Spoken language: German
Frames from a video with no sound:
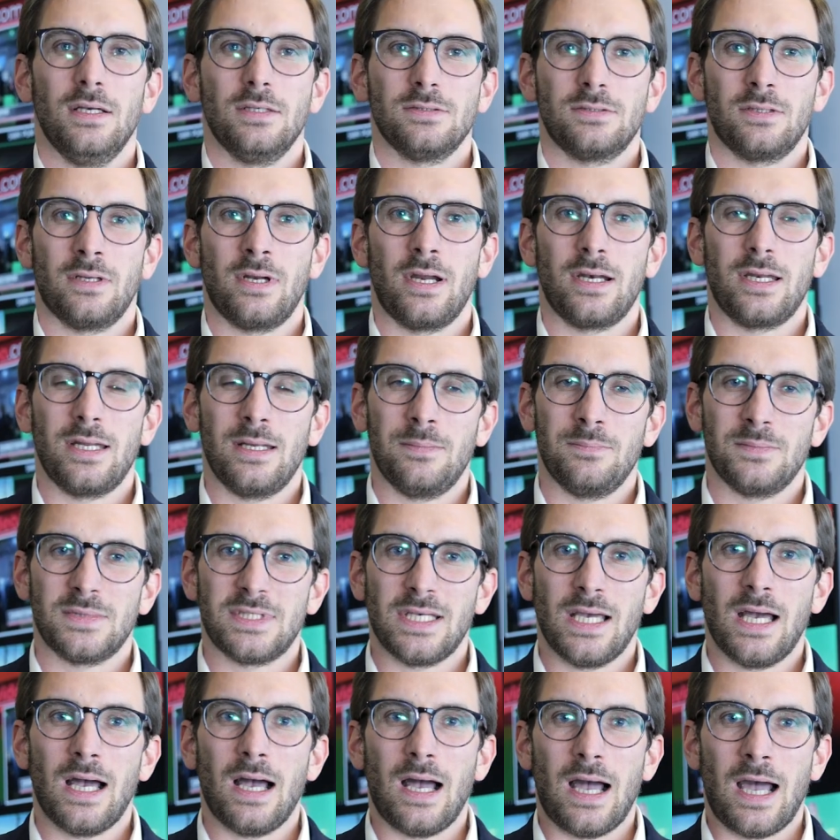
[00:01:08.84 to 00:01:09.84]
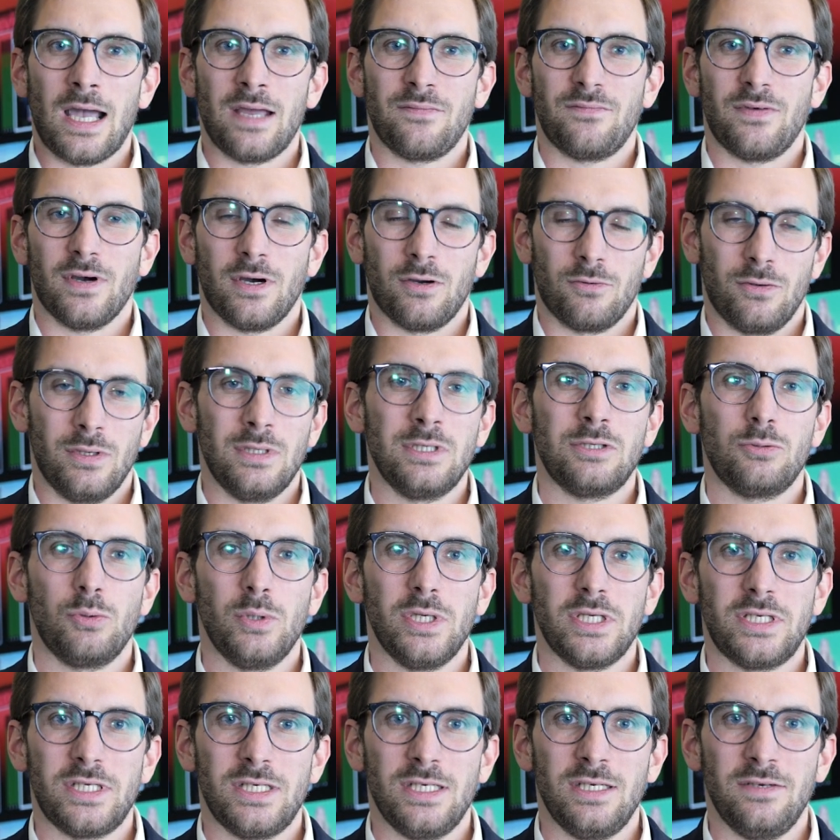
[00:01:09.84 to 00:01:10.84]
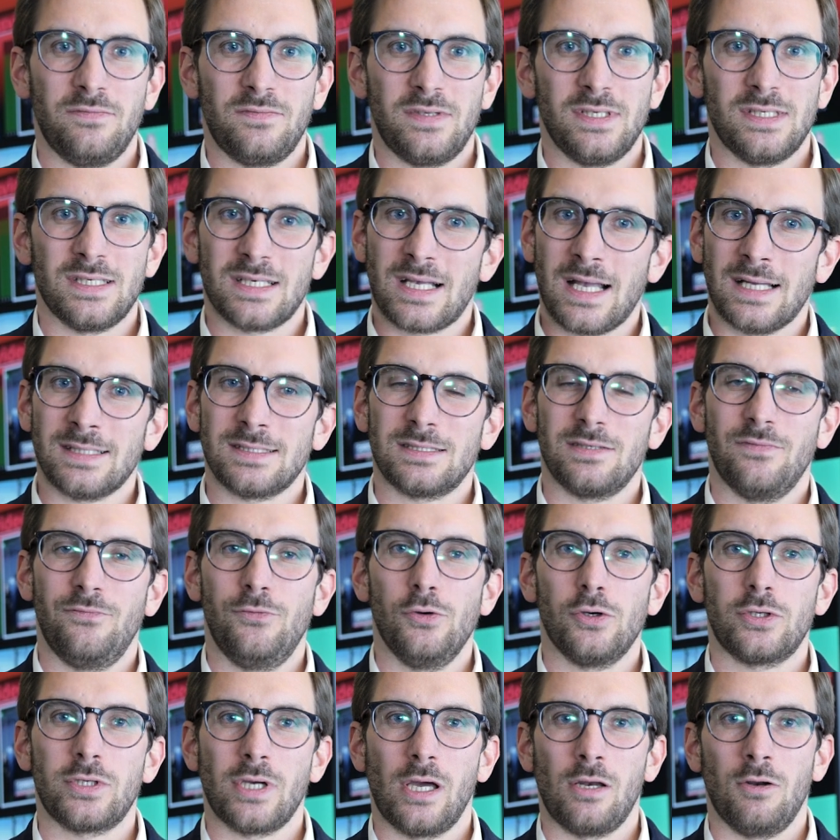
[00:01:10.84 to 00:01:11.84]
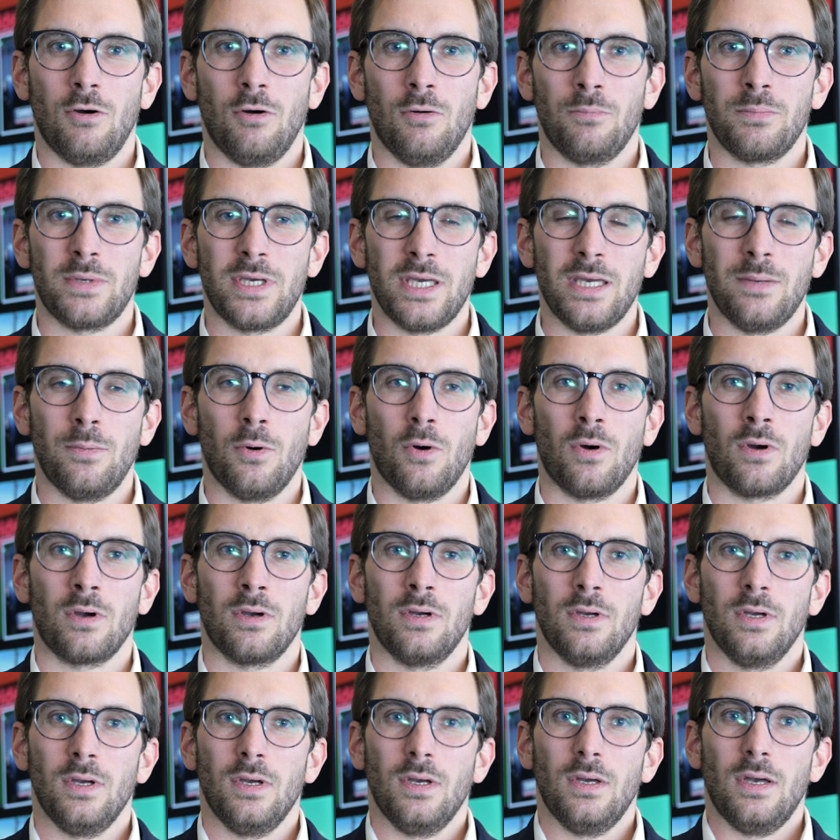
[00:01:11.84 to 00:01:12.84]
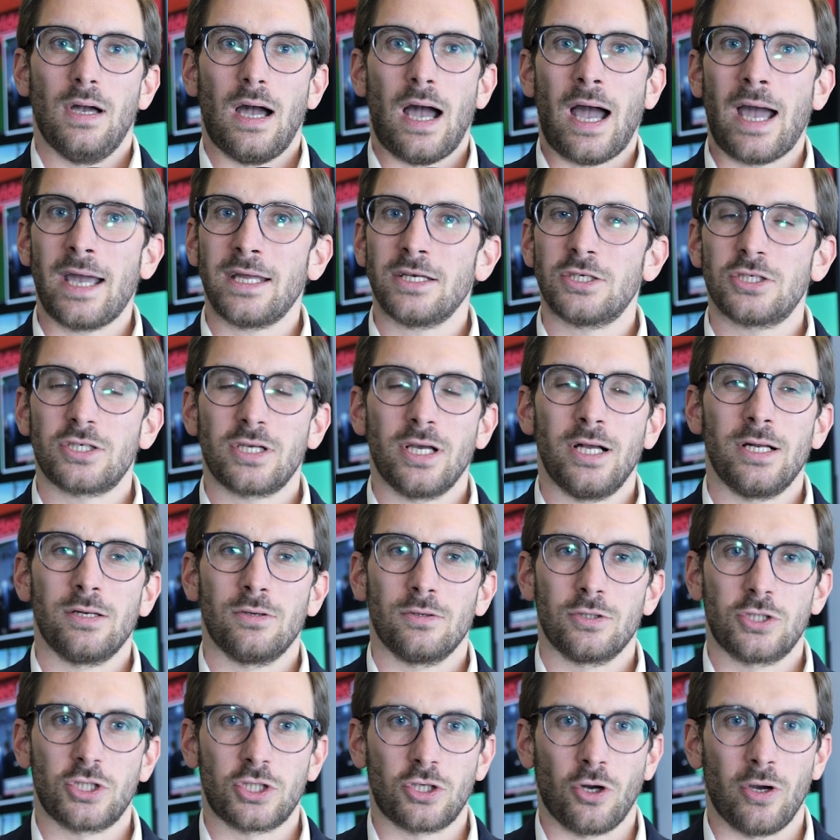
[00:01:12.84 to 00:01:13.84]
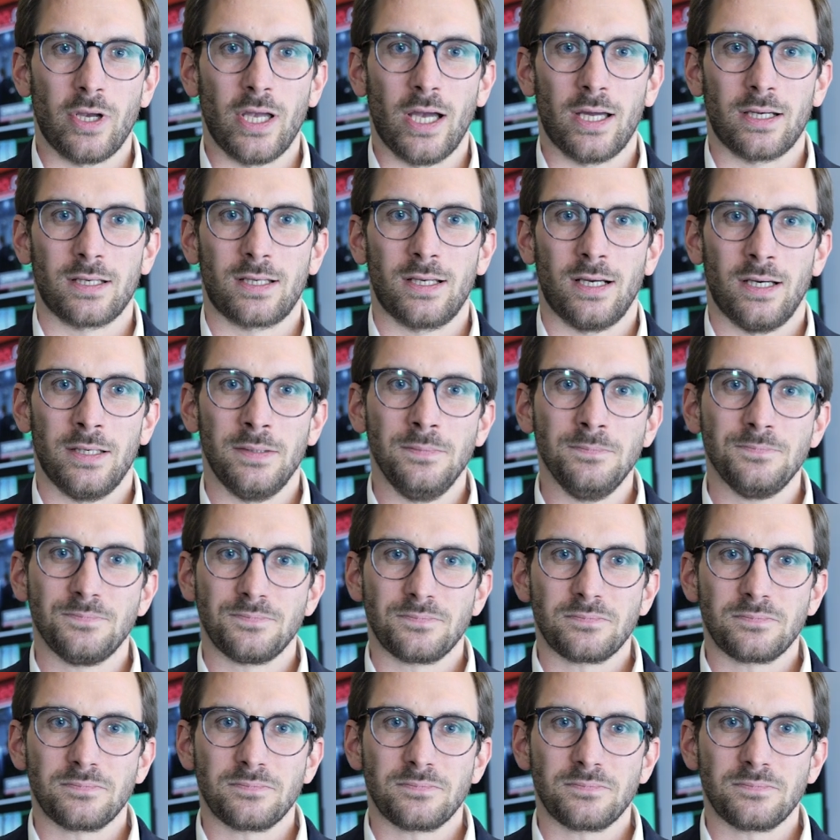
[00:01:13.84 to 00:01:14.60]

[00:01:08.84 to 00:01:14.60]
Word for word: sondern eben sehr einfach und intuitiv diese ganze virtuelle Umgebung einstellen und steuern kann.